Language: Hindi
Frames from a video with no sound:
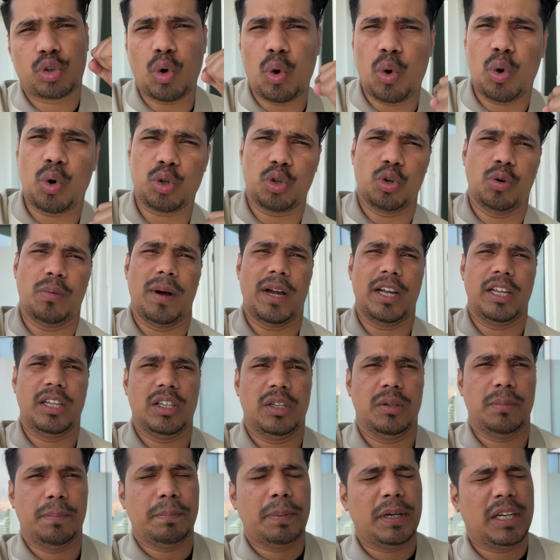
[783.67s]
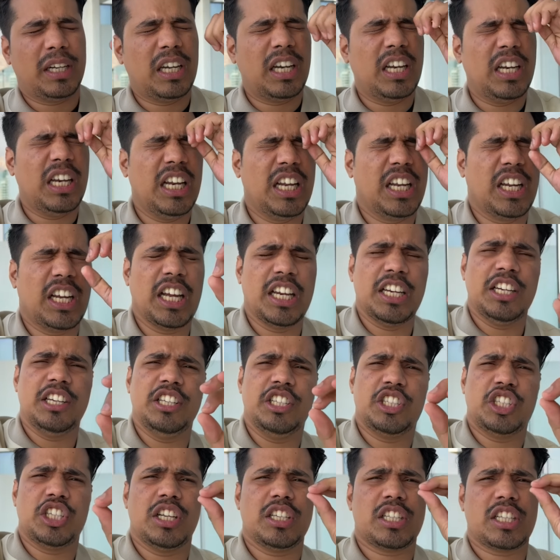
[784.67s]
तोड़ दो भाई बिटली लिंक के
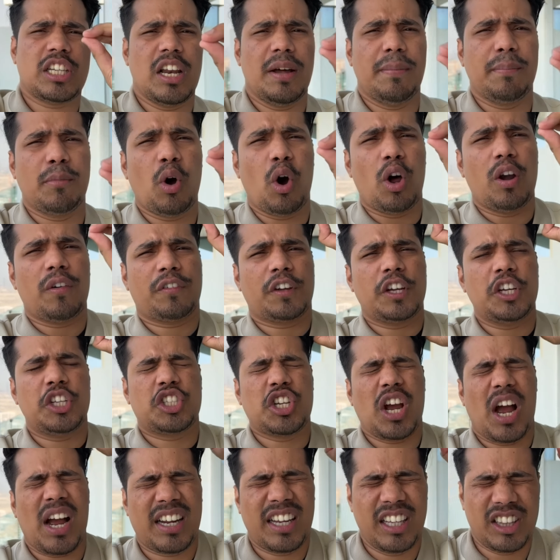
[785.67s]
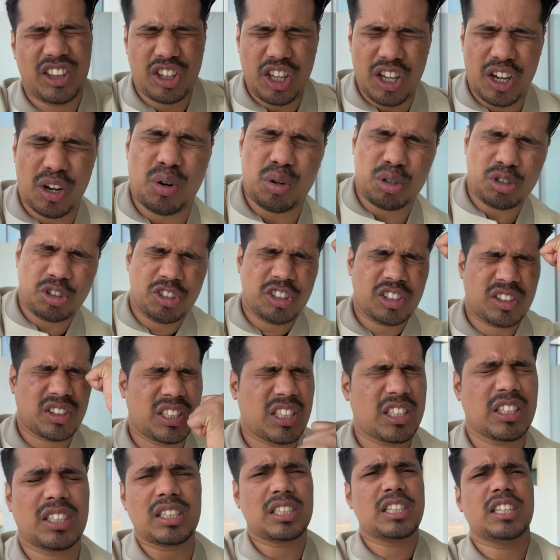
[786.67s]
नीचे स्लम गोल्फ की जाके देखो
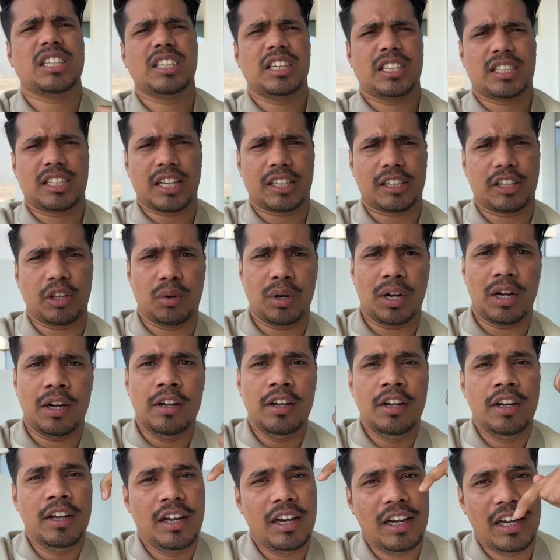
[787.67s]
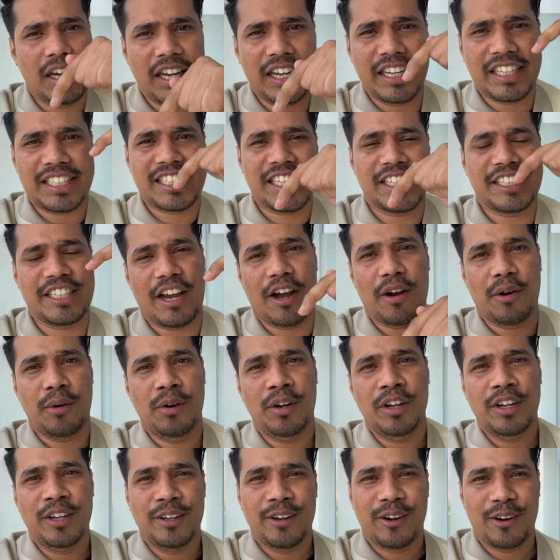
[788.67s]
जितना ज़्यादा देख सकते हो ना लिंक से जाओ
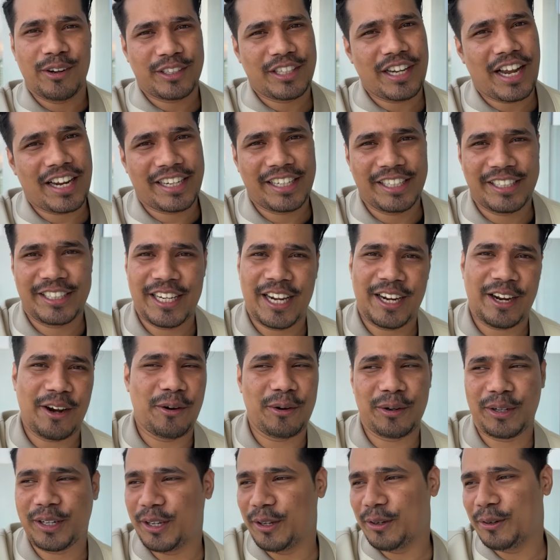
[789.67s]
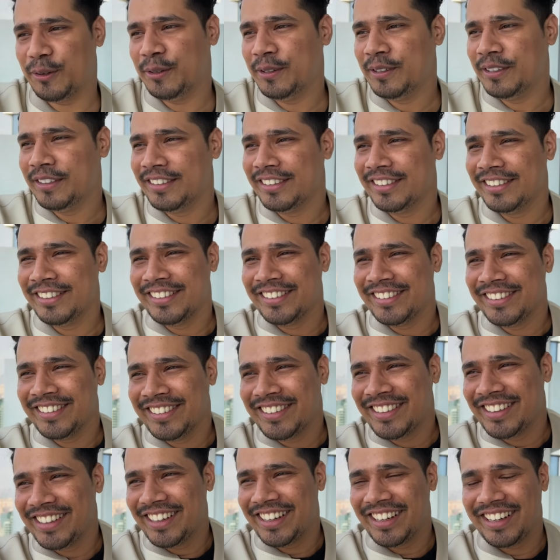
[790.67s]
और जाके चेकआउट करो
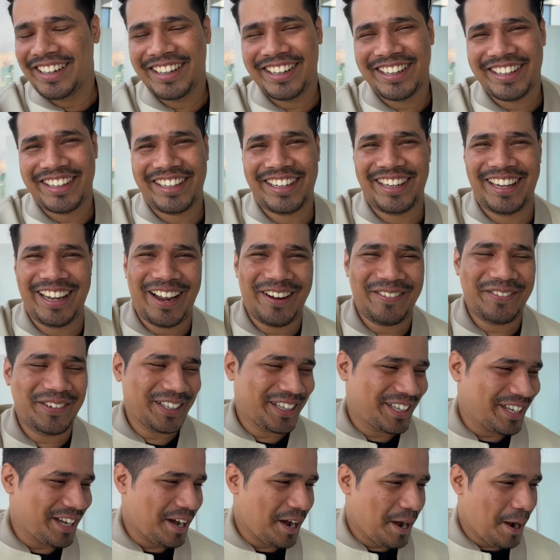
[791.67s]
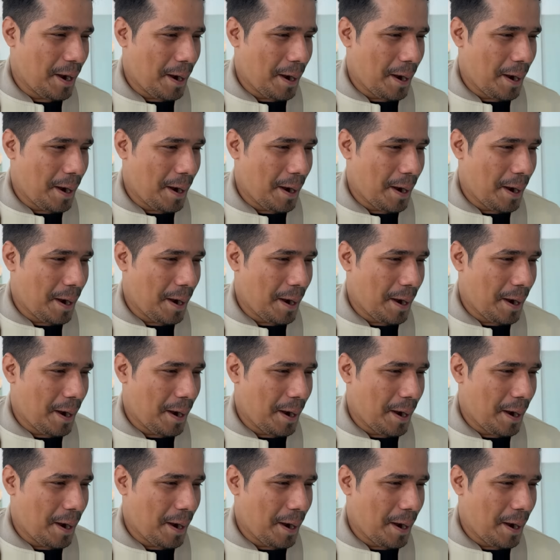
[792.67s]
क्या पता